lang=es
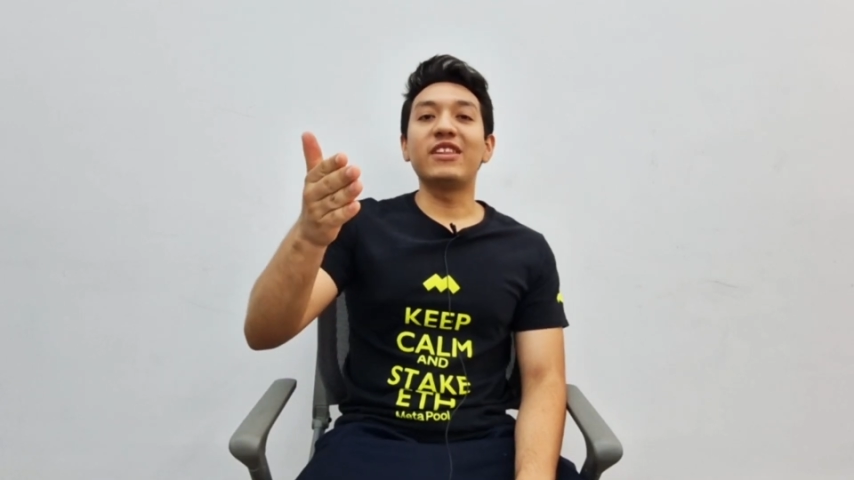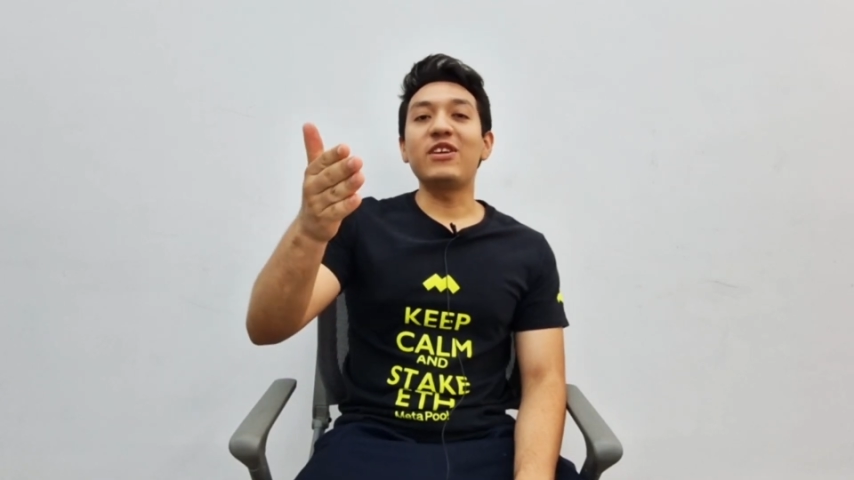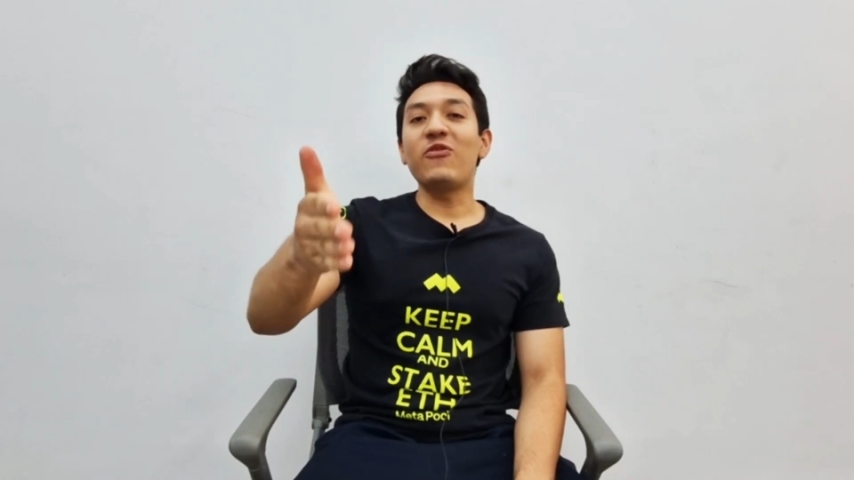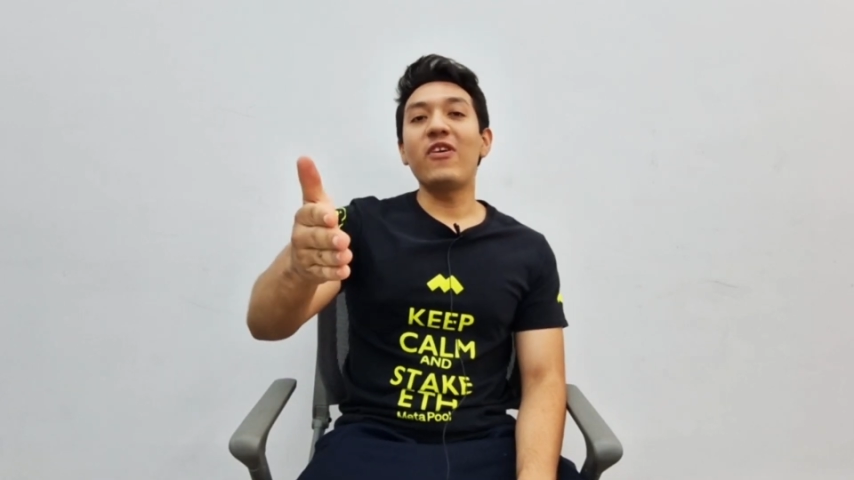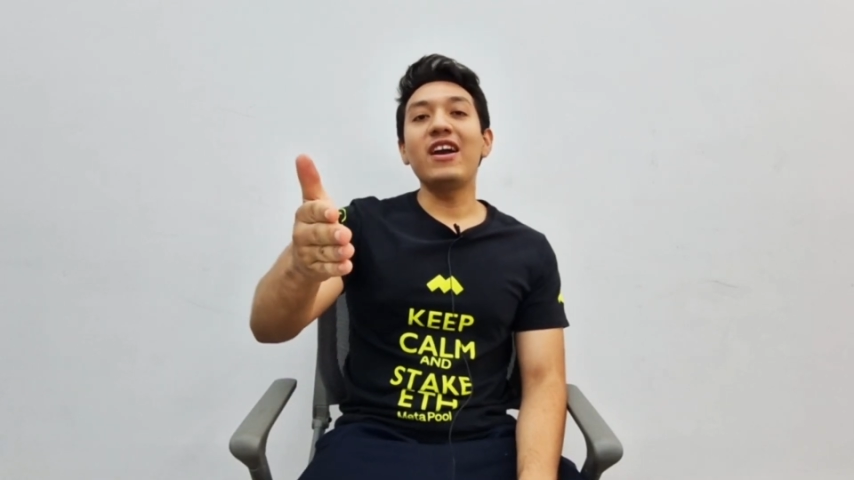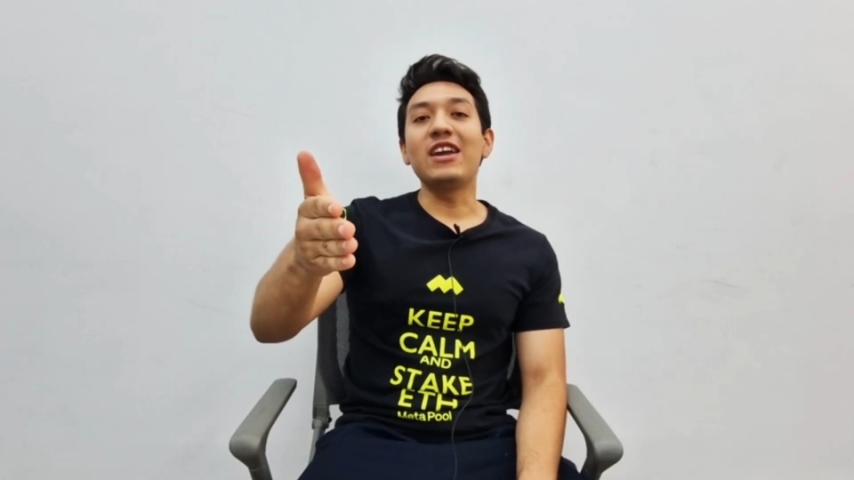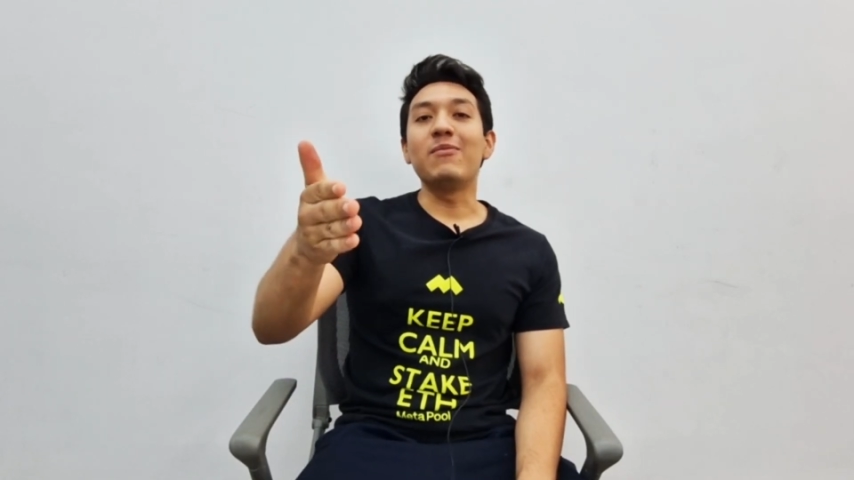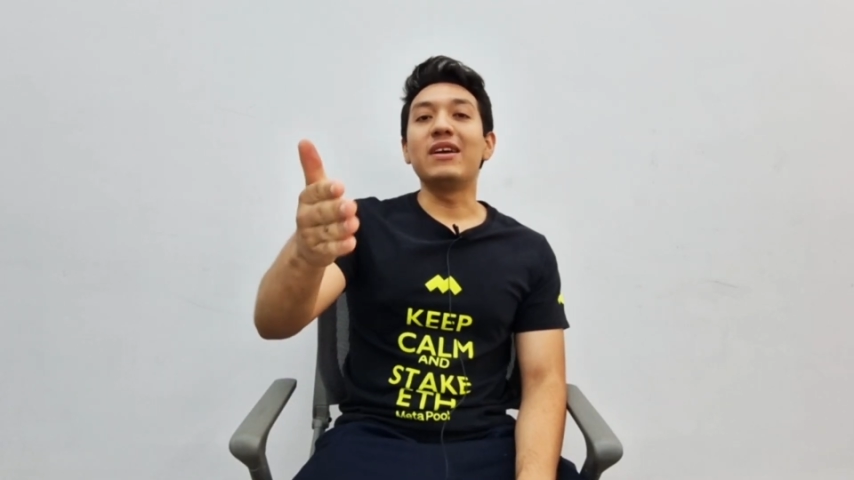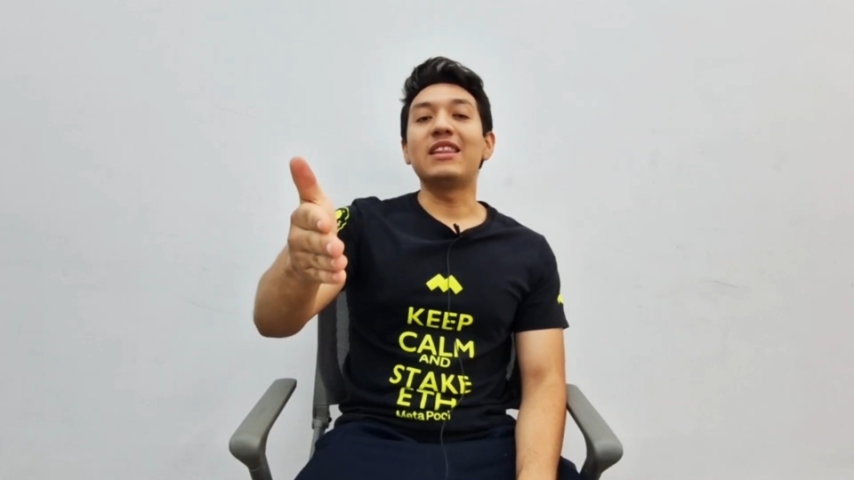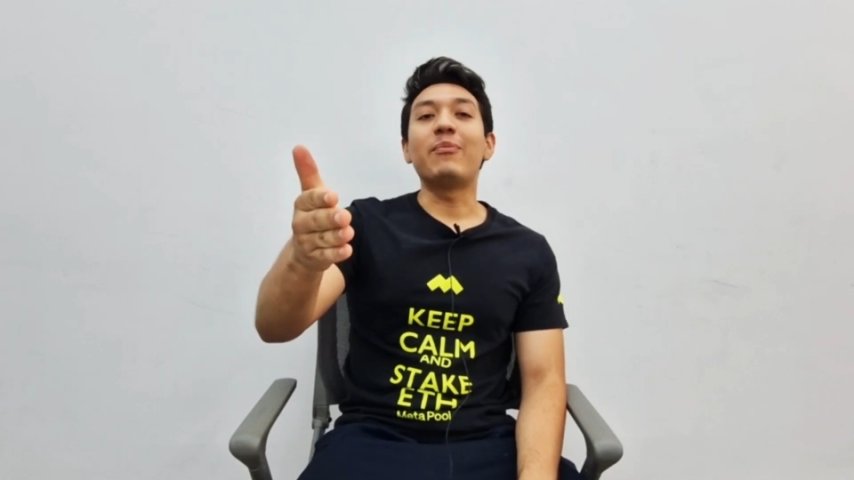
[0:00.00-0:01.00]
DeFi y
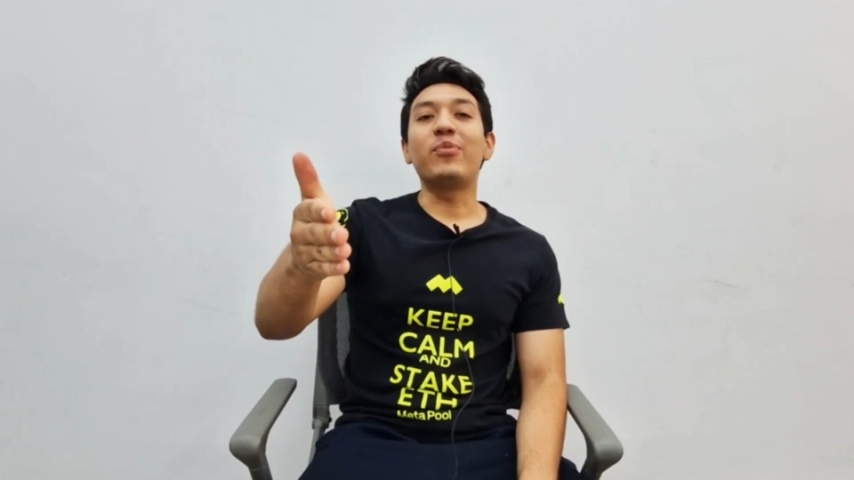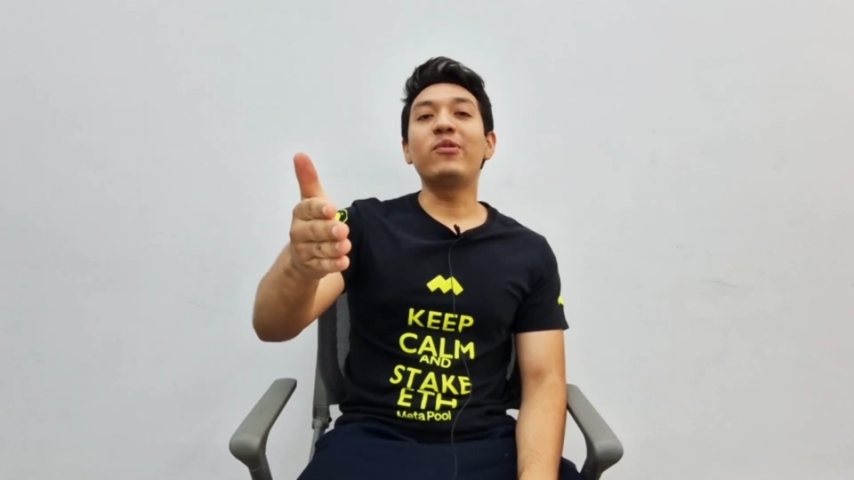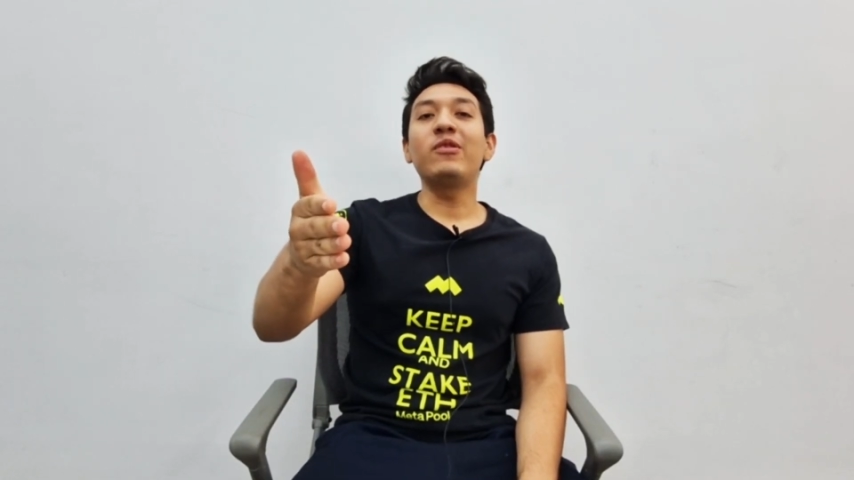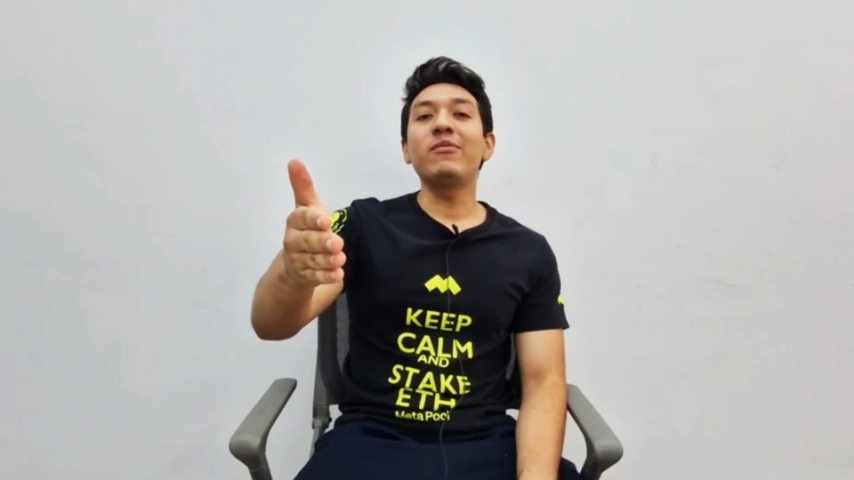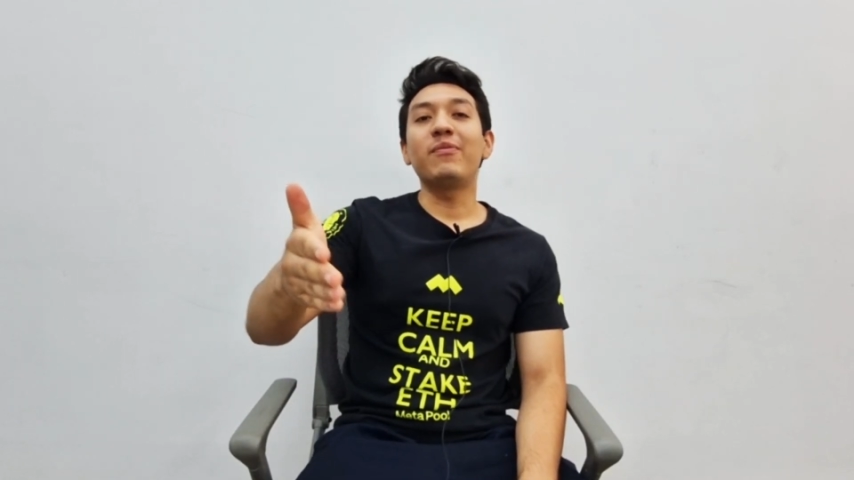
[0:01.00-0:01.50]
Metapool